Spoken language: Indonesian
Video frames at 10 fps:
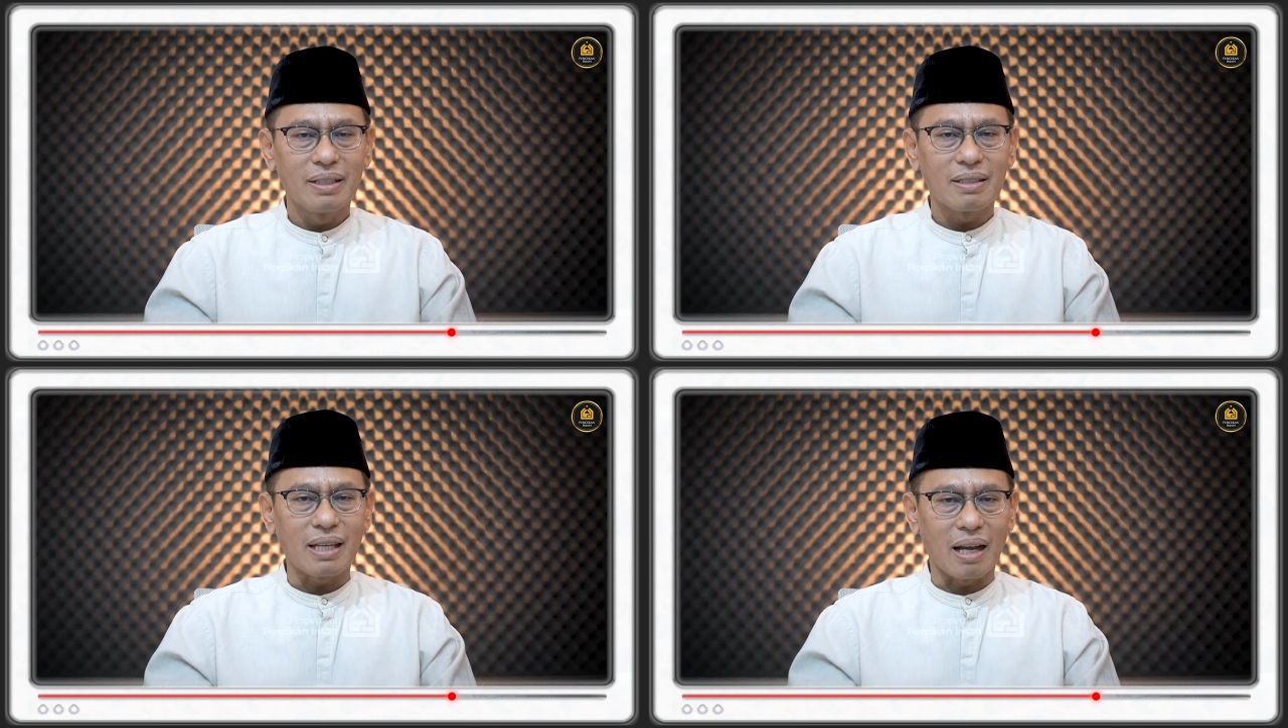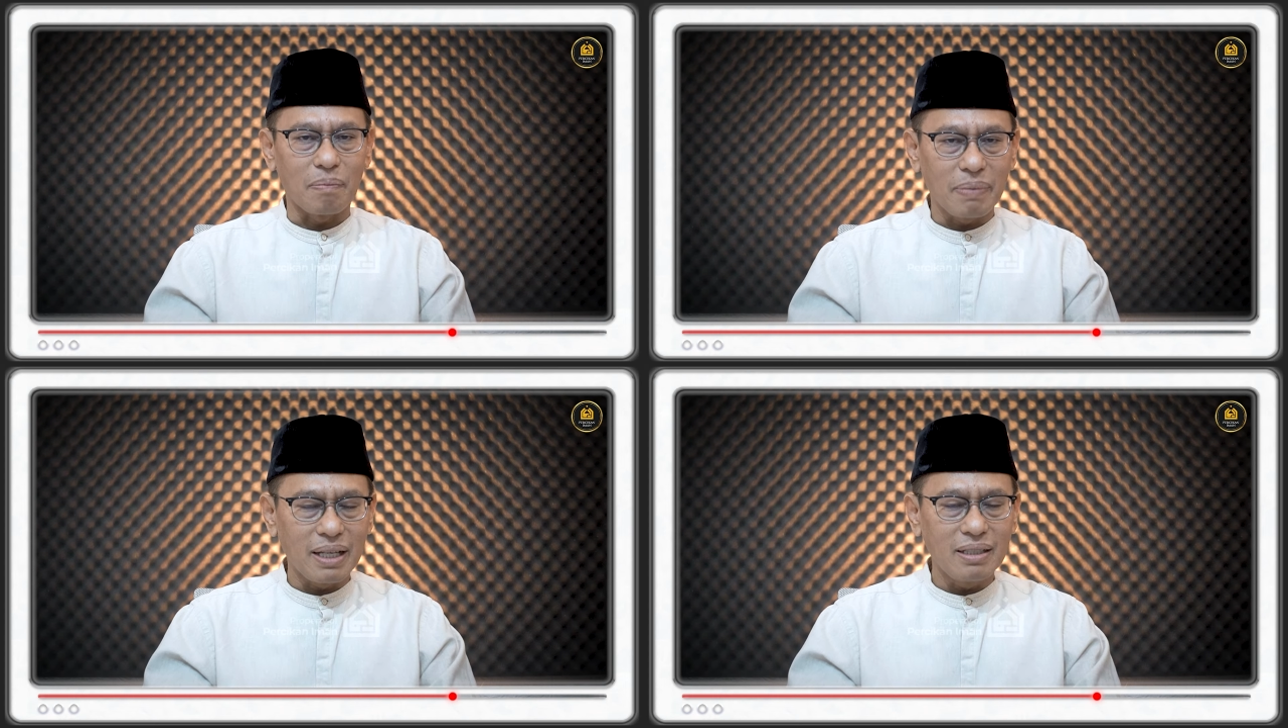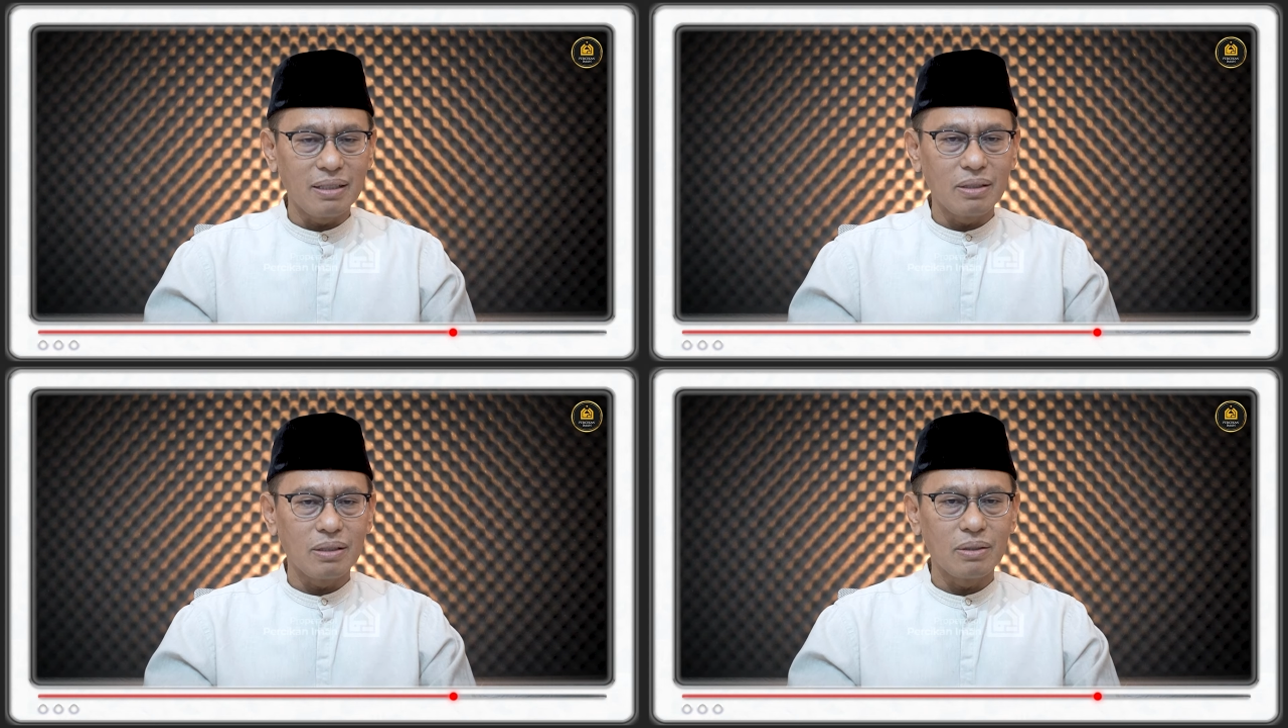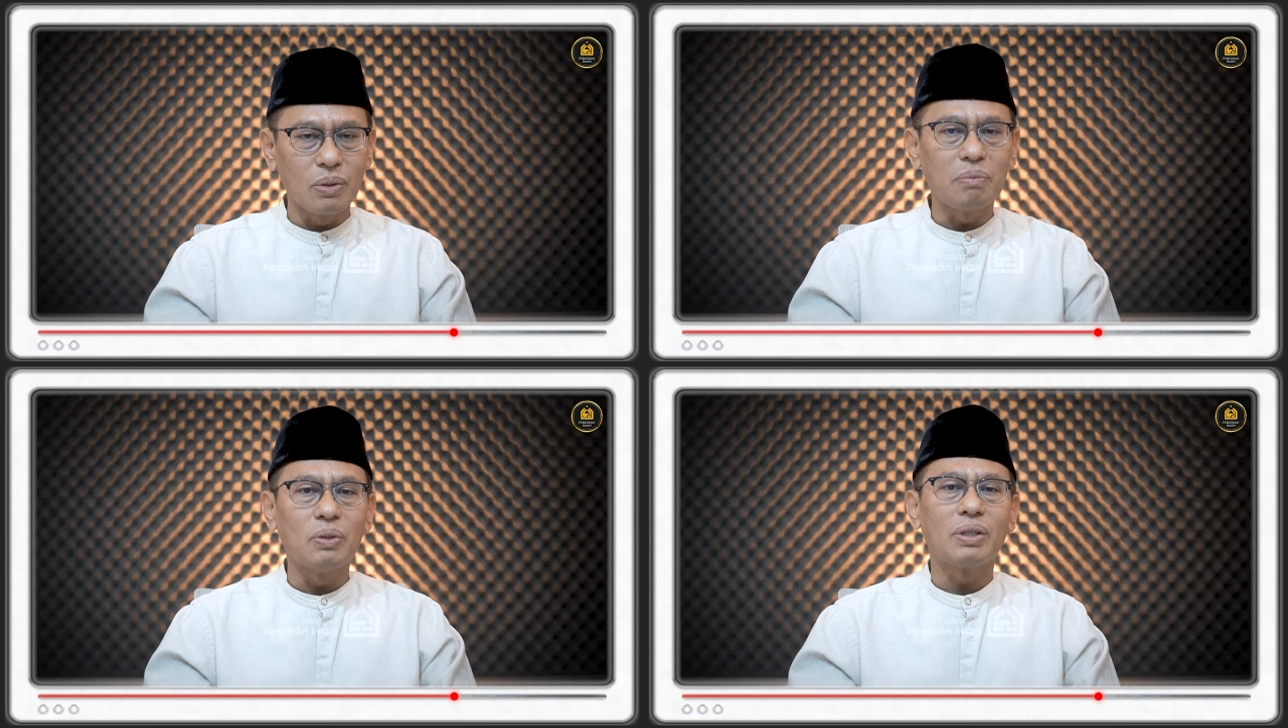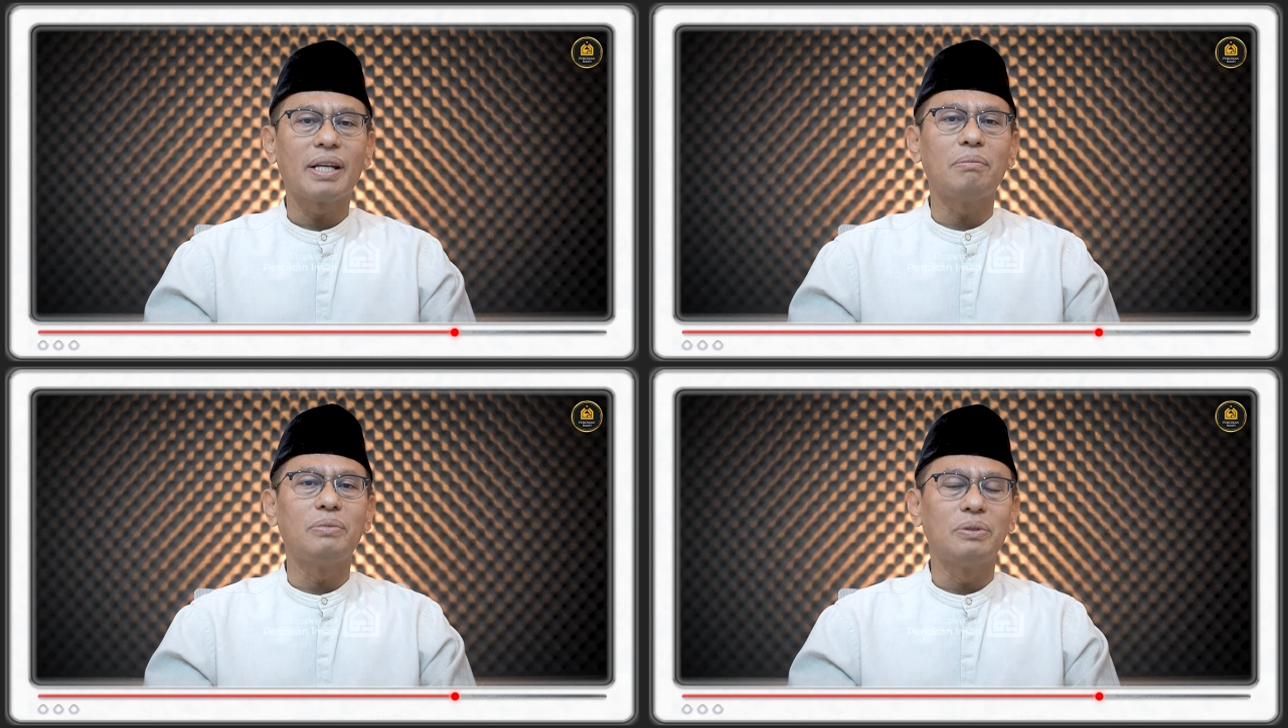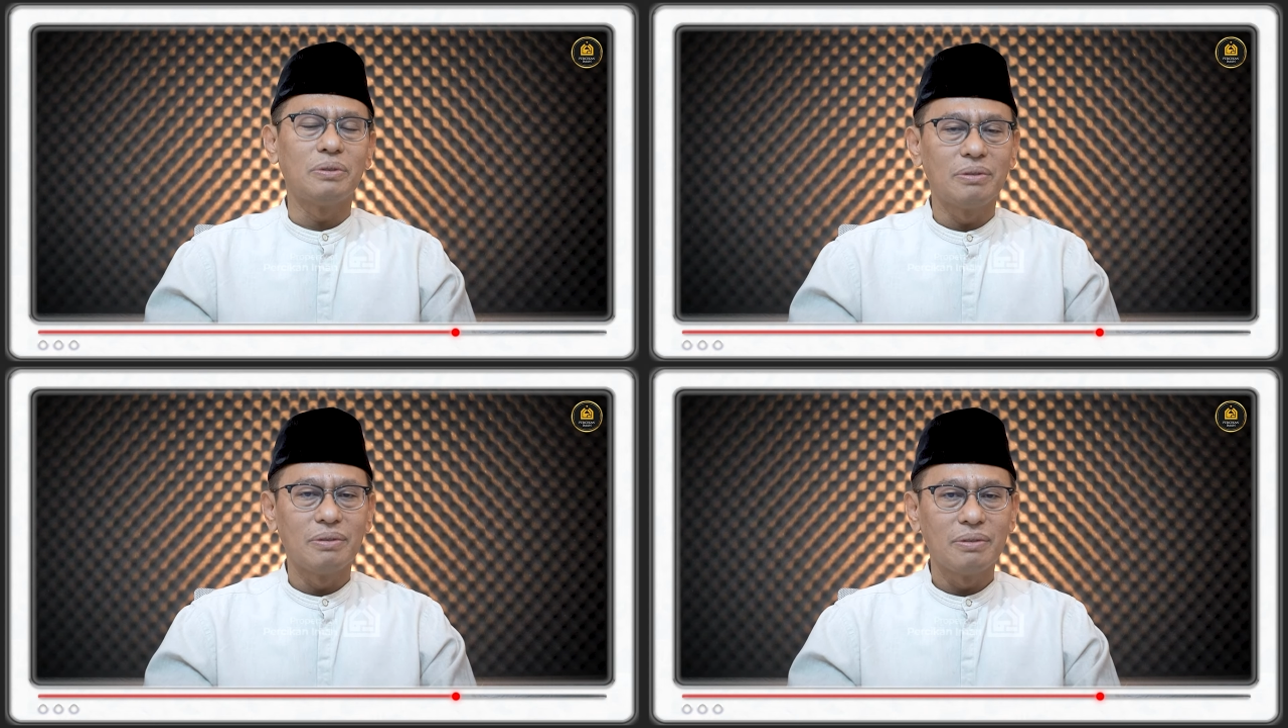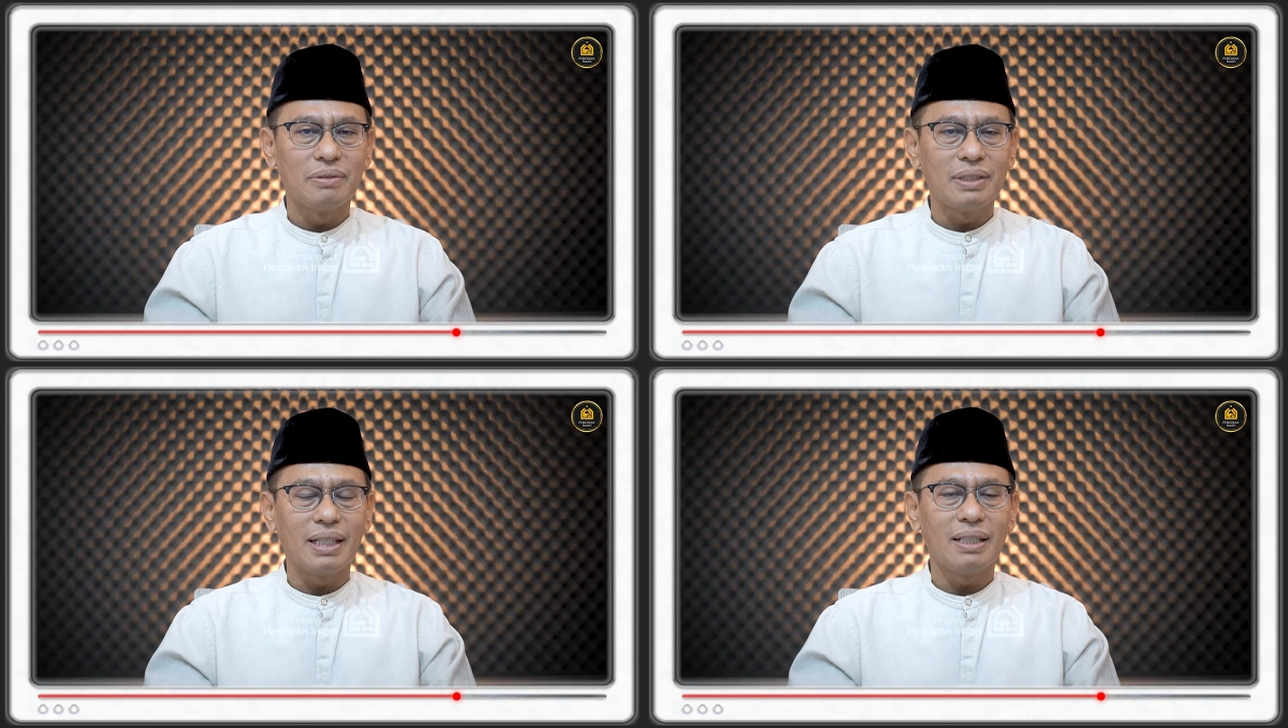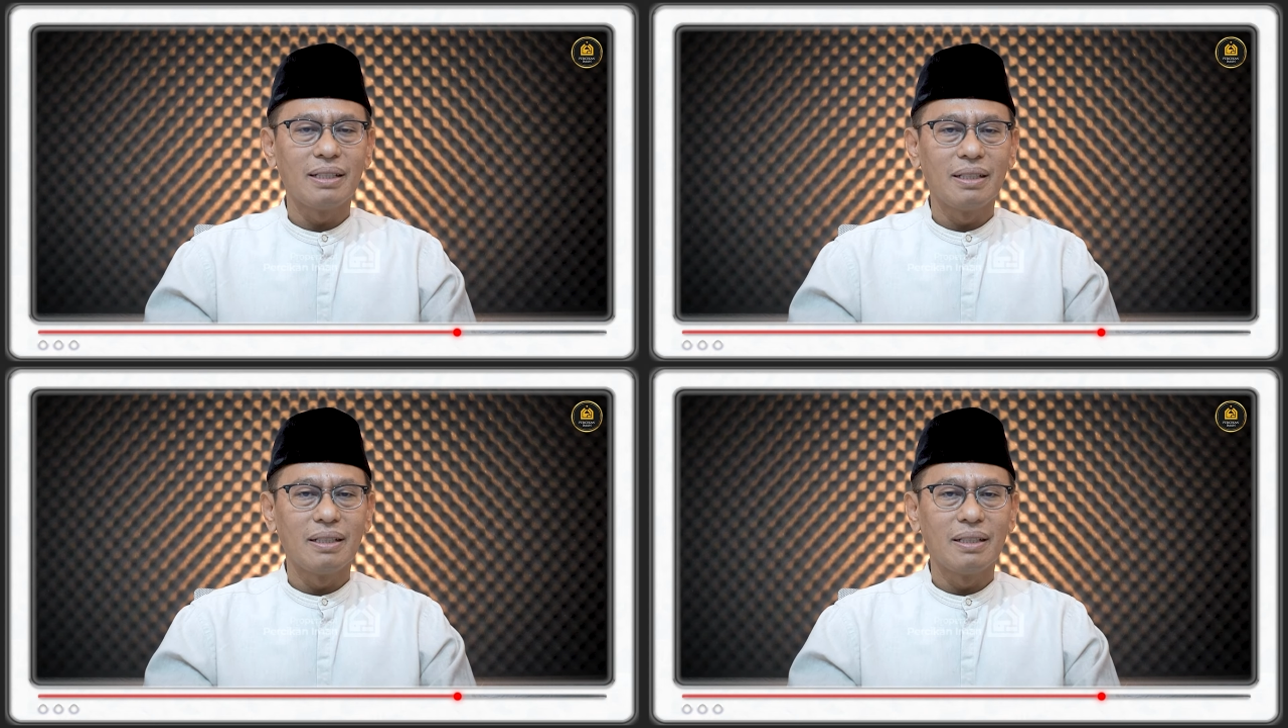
Sarapan 20 ribu. Ya.